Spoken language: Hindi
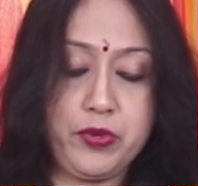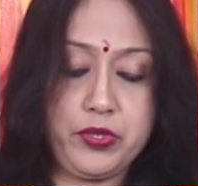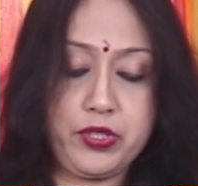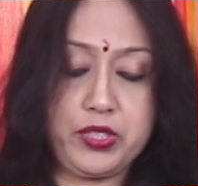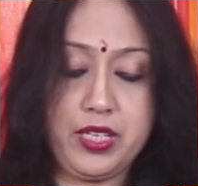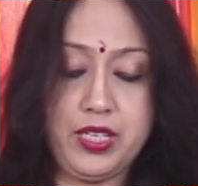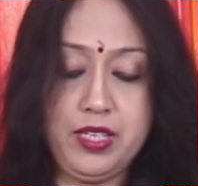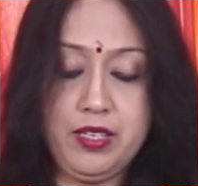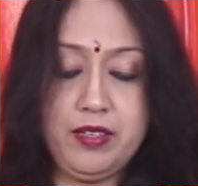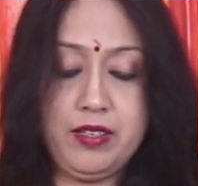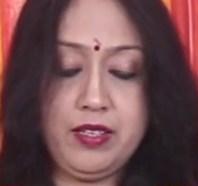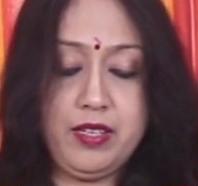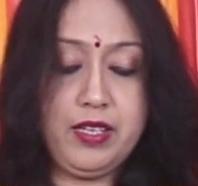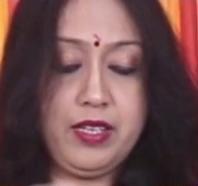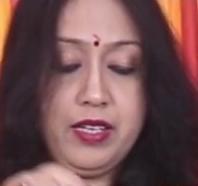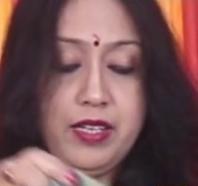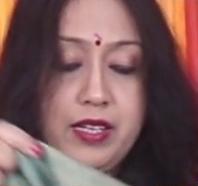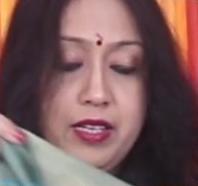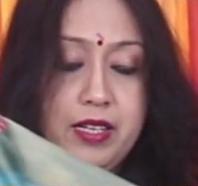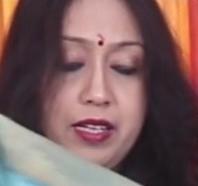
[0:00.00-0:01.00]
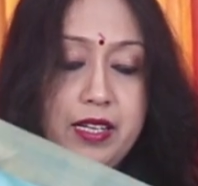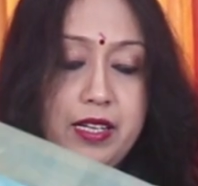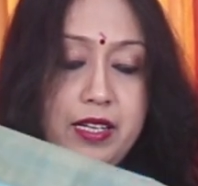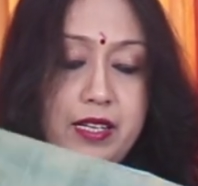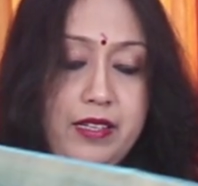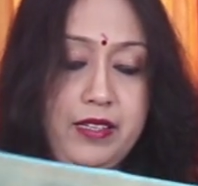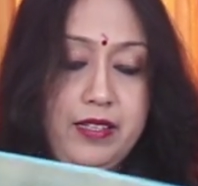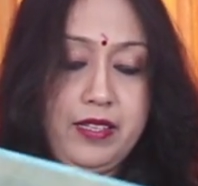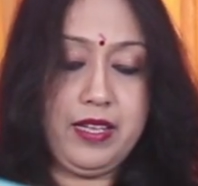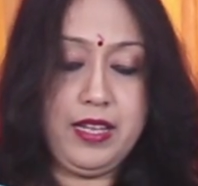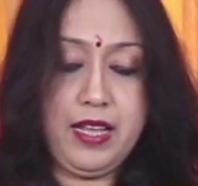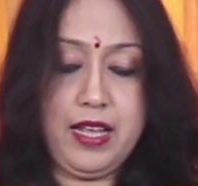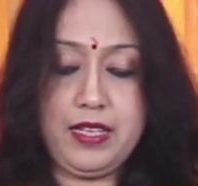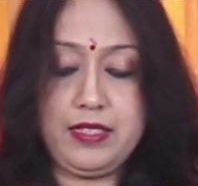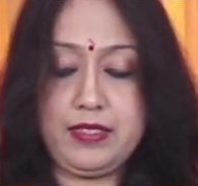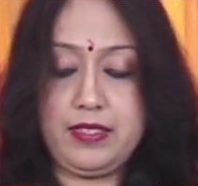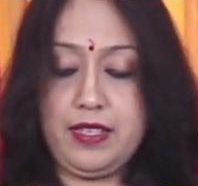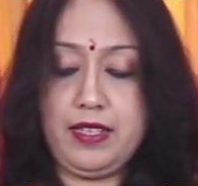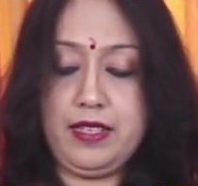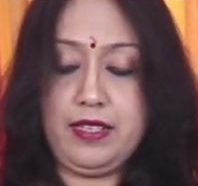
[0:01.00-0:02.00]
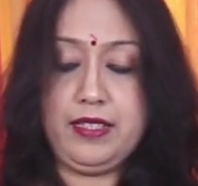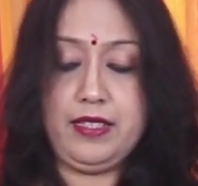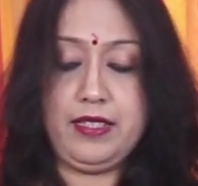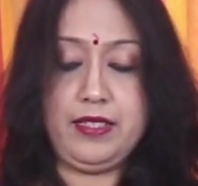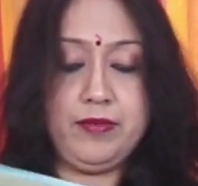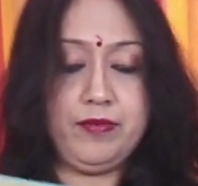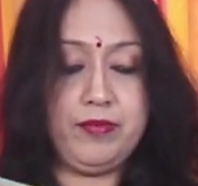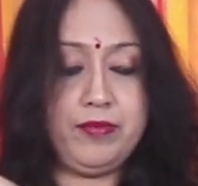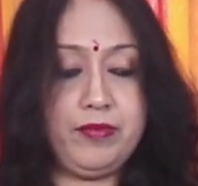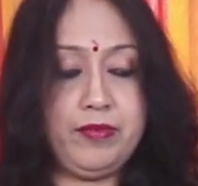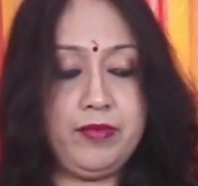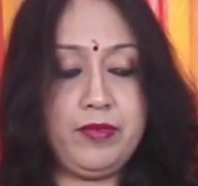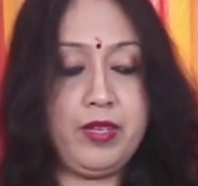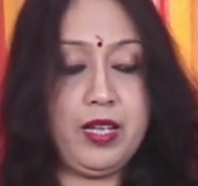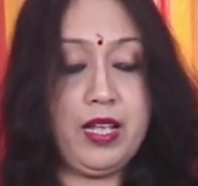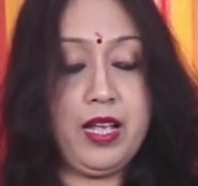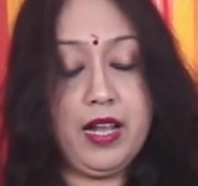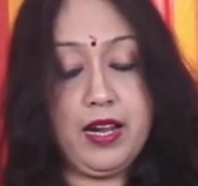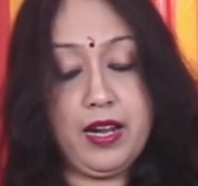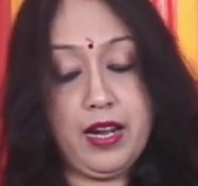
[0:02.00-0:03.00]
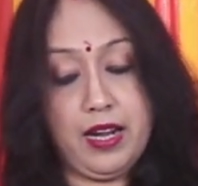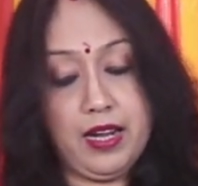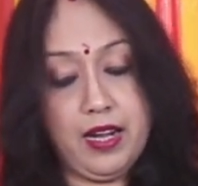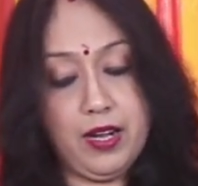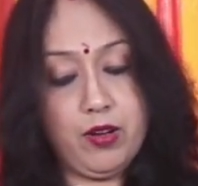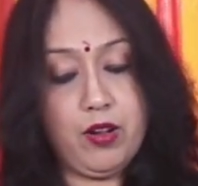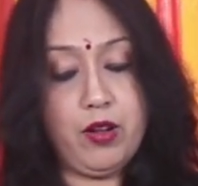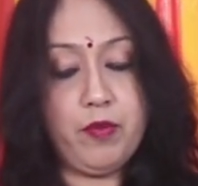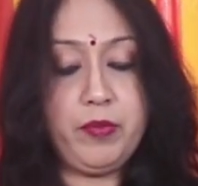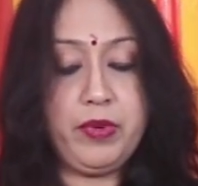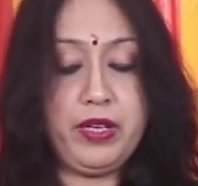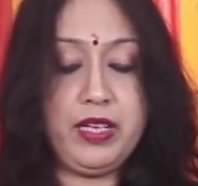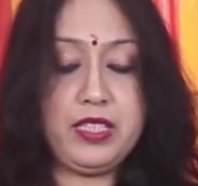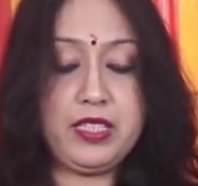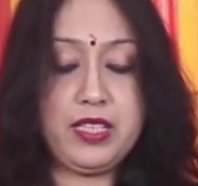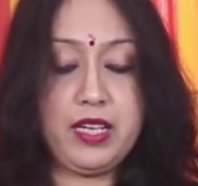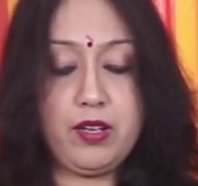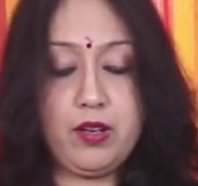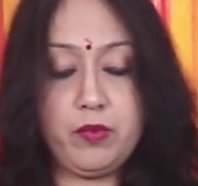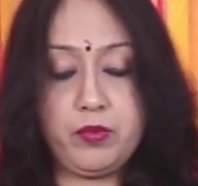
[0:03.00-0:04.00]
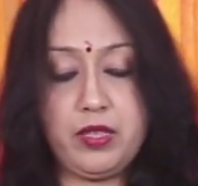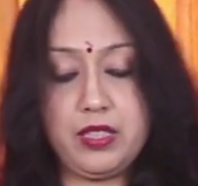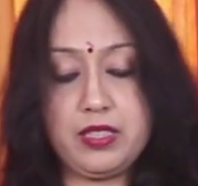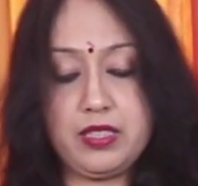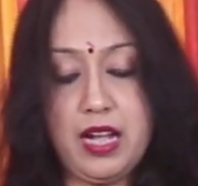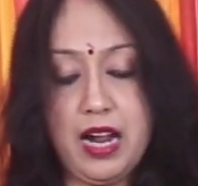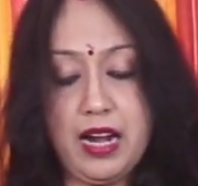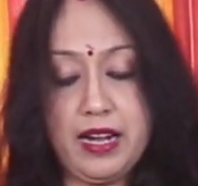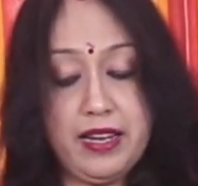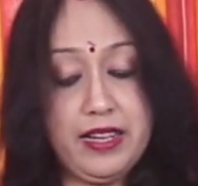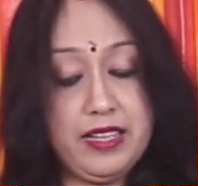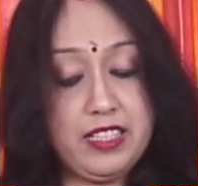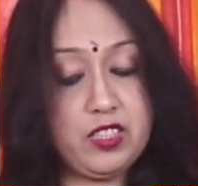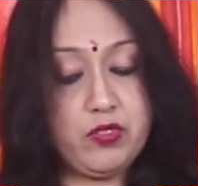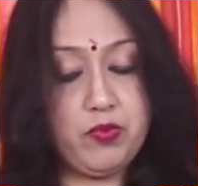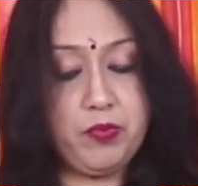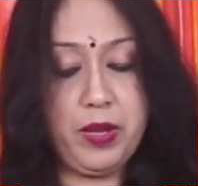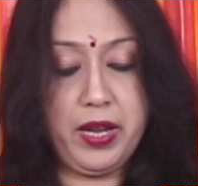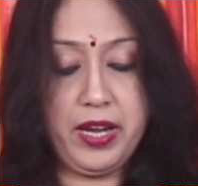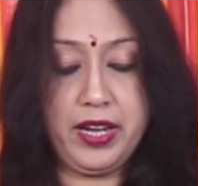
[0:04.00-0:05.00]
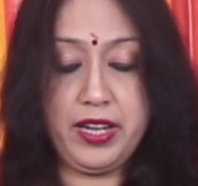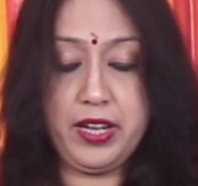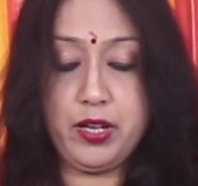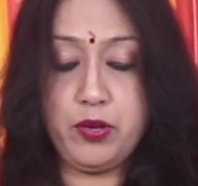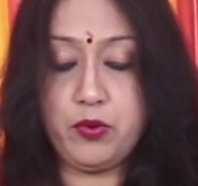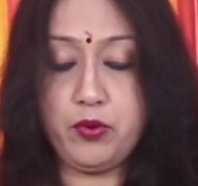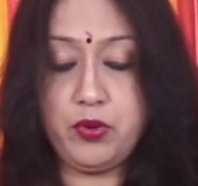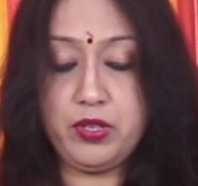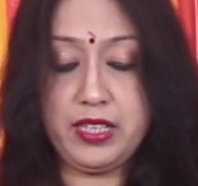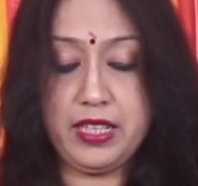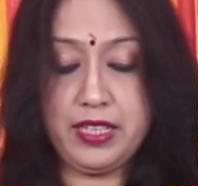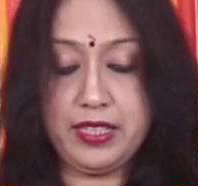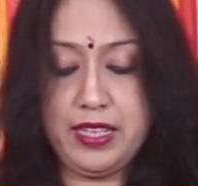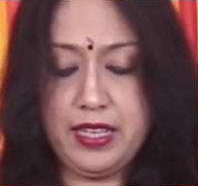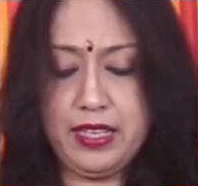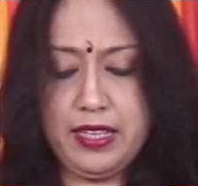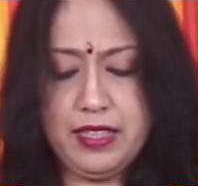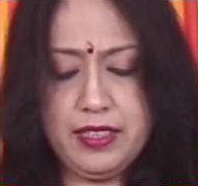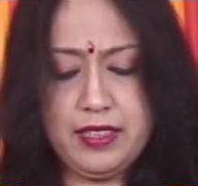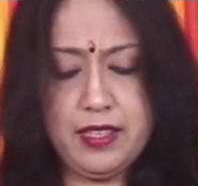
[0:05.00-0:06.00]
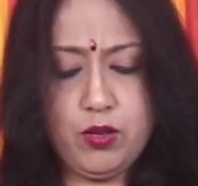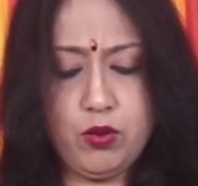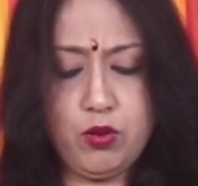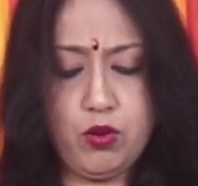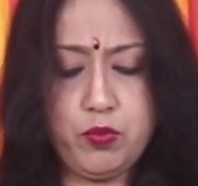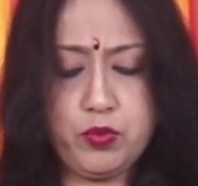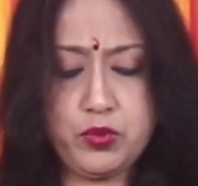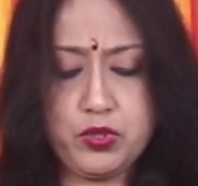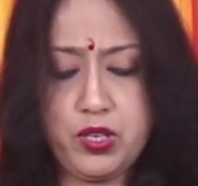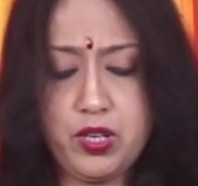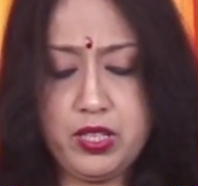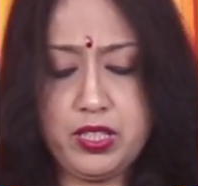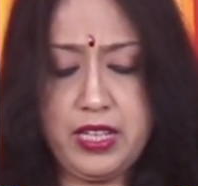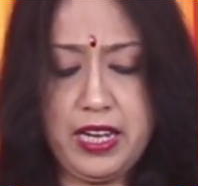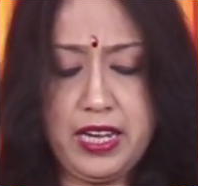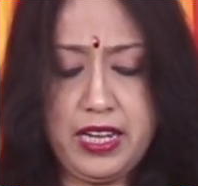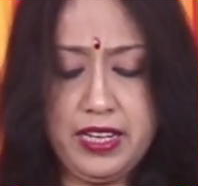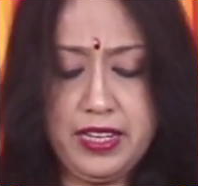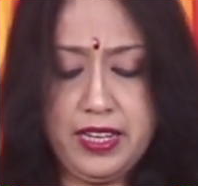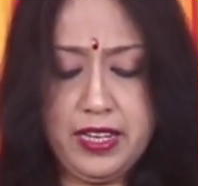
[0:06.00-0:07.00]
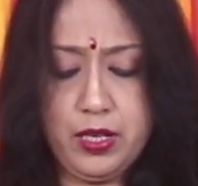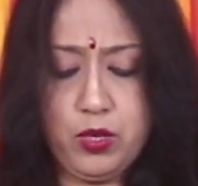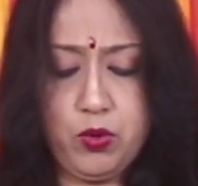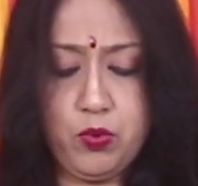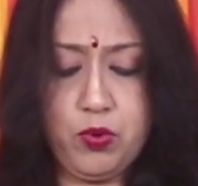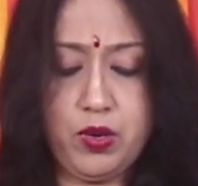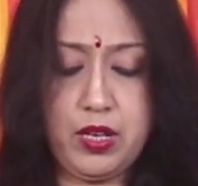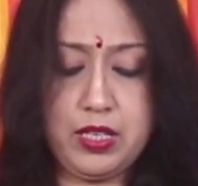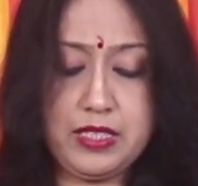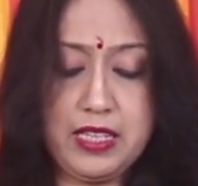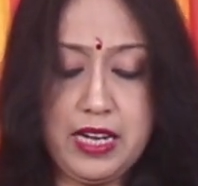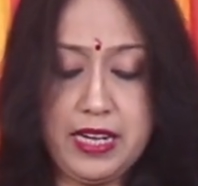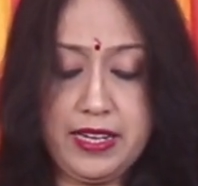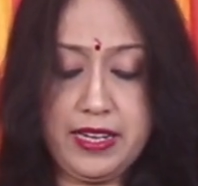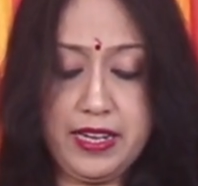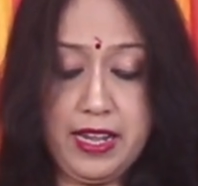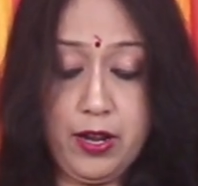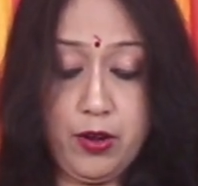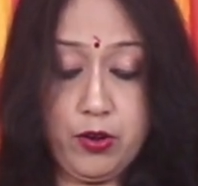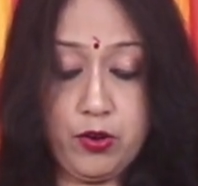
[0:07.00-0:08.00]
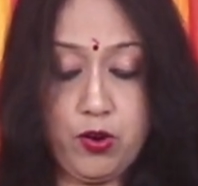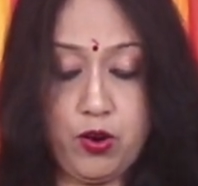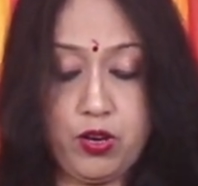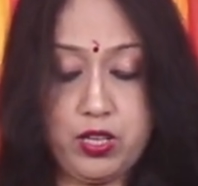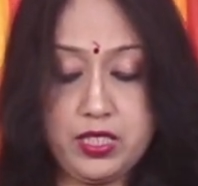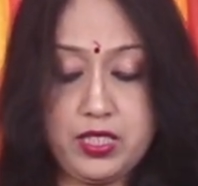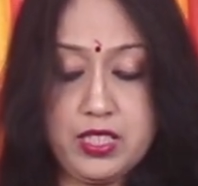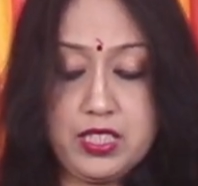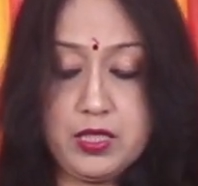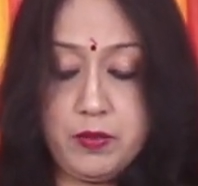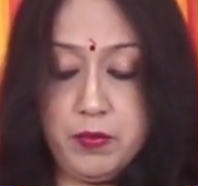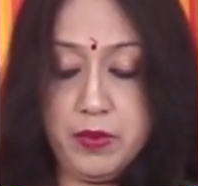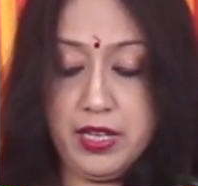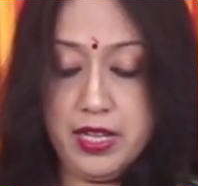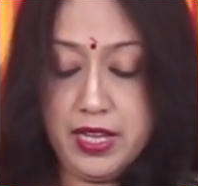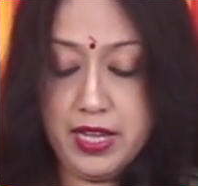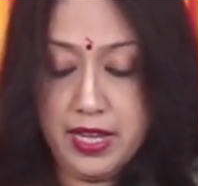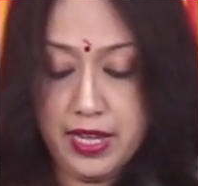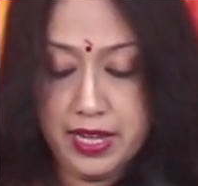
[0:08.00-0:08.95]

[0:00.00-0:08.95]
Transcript: पोर्शन ये ऐसा है ये कलर कॉम्बिनेशन ऑफ द साड़ी इज़ वेरी गुड देखिए कितना खूबसूरत एलिगेंट लुक का साड़ी है और गॉर्जस भी